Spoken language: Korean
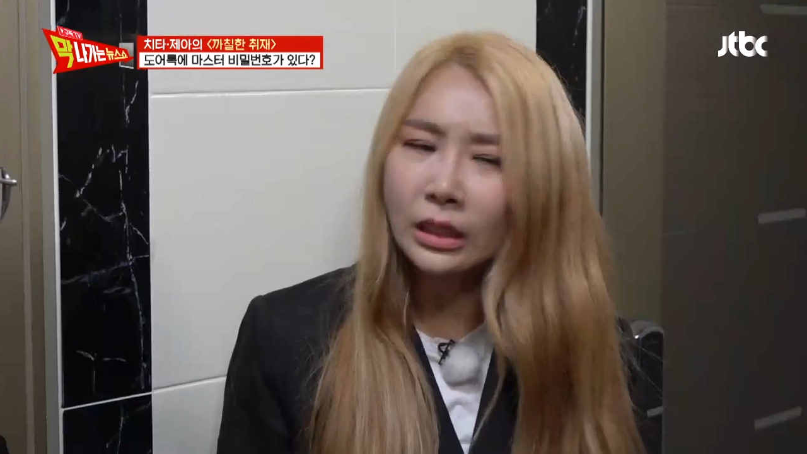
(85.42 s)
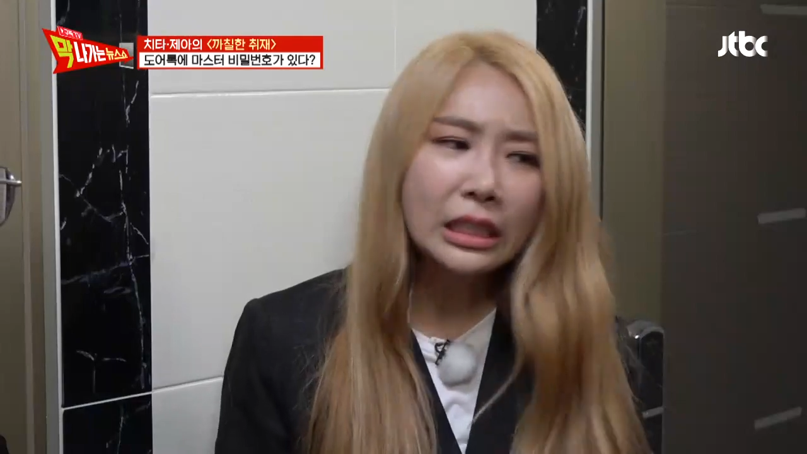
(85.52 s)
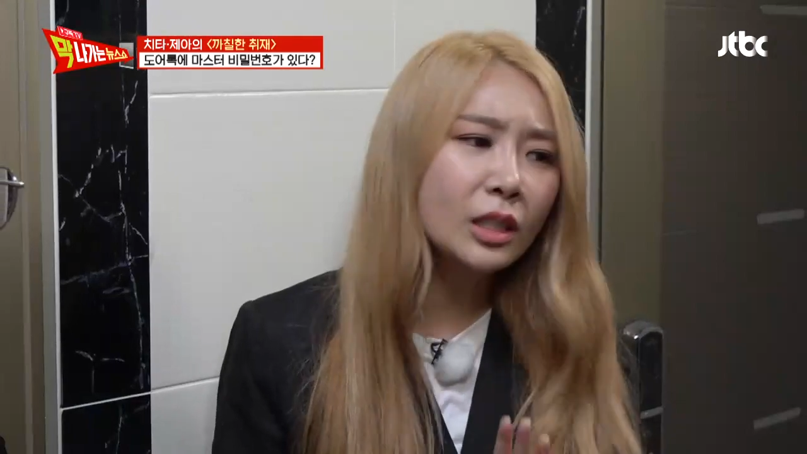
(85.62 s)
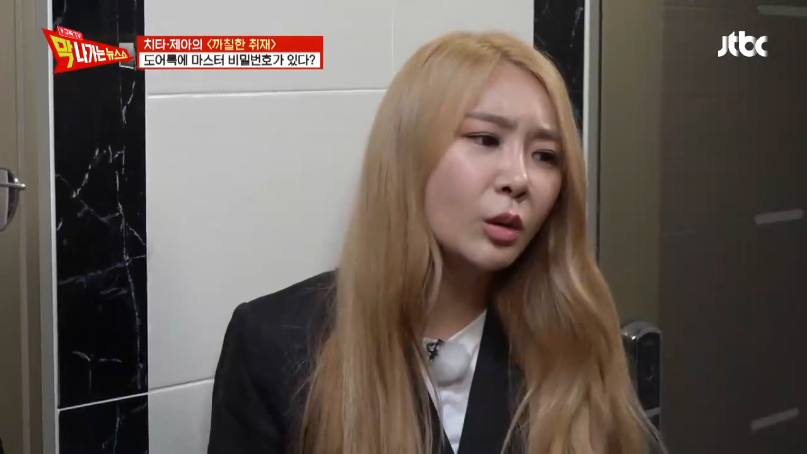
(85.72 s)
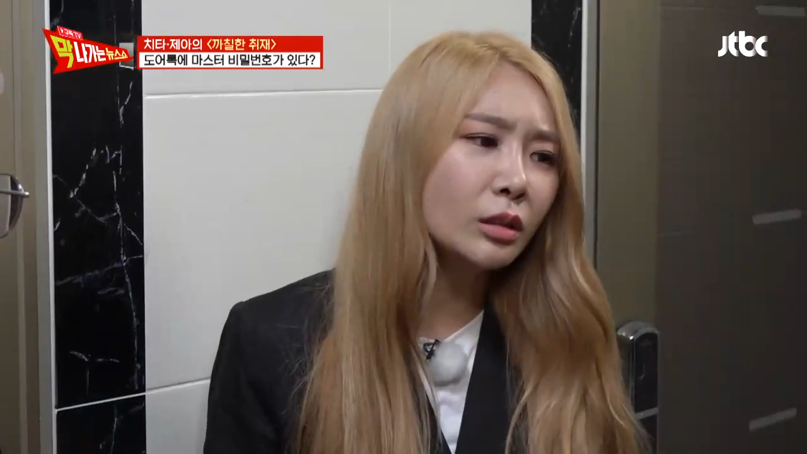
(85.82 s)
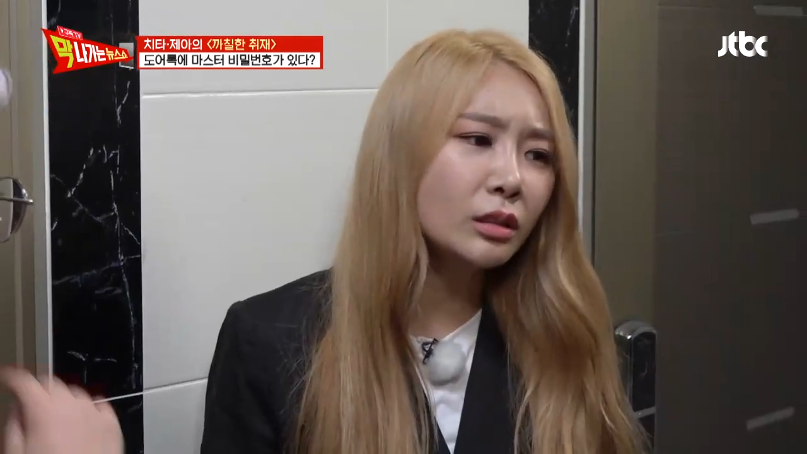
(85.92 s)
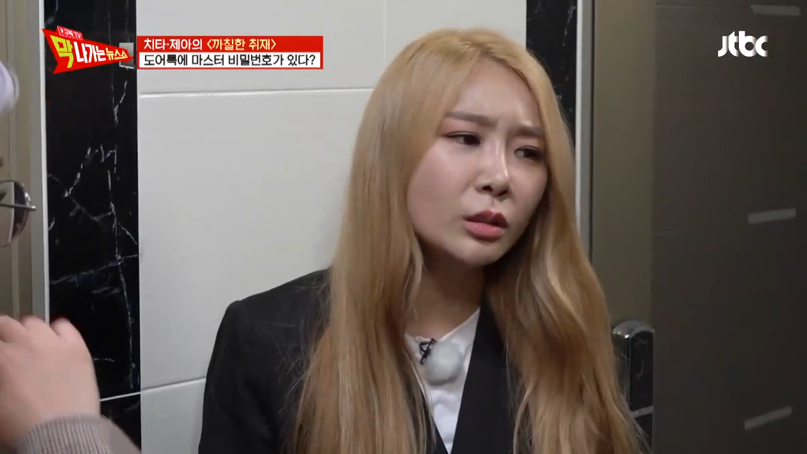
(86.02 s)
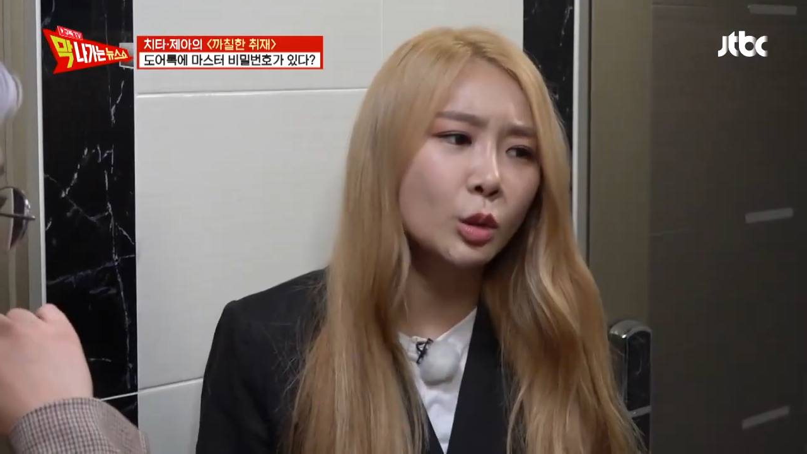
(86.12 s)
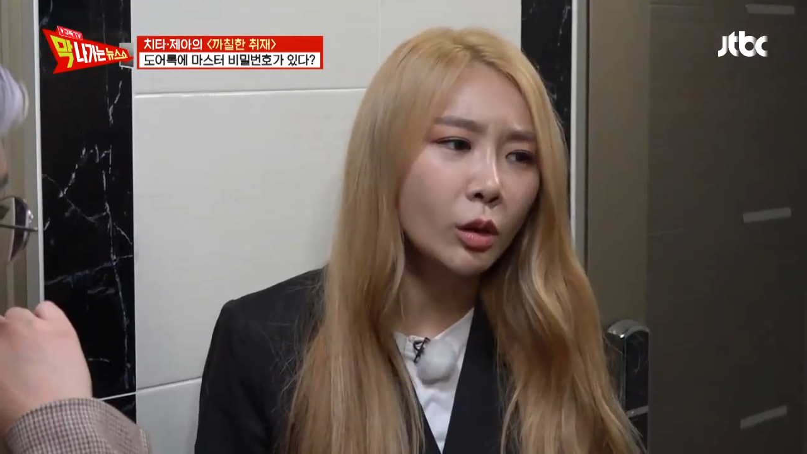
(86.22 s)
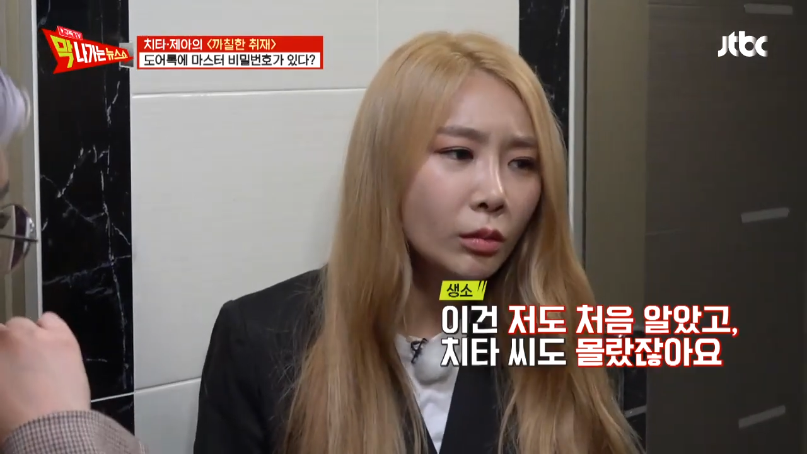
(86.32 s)
근데 이거는
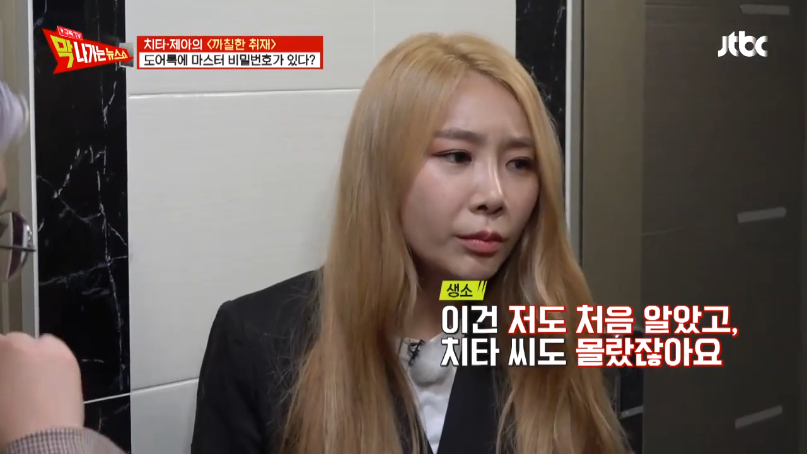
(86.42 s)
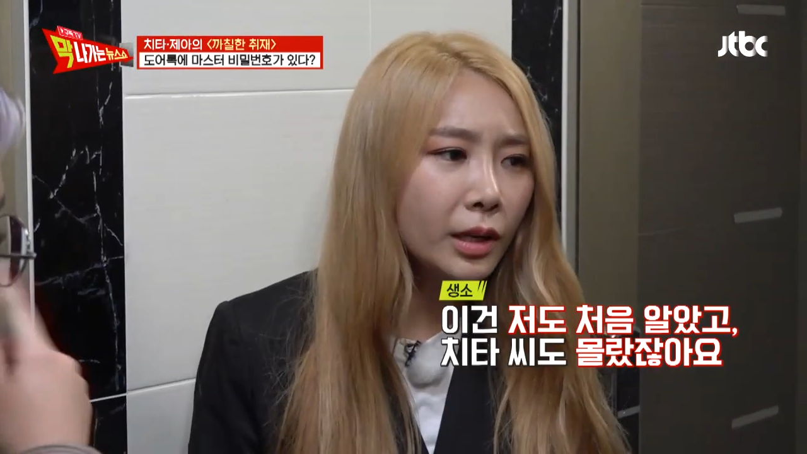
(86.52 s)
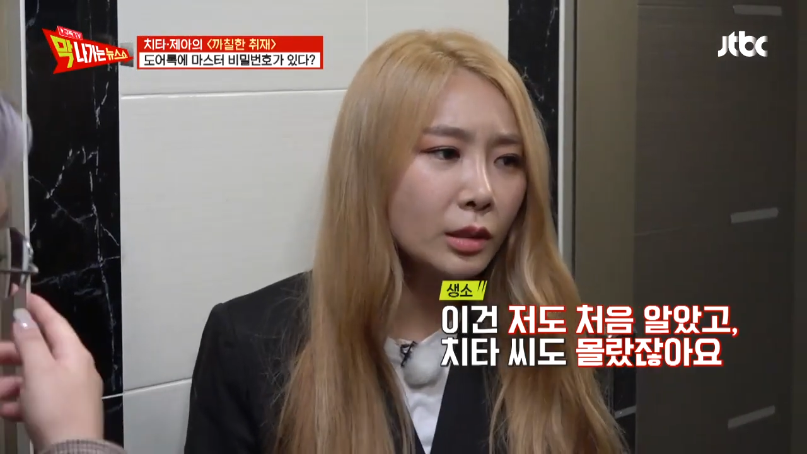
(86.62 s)
정말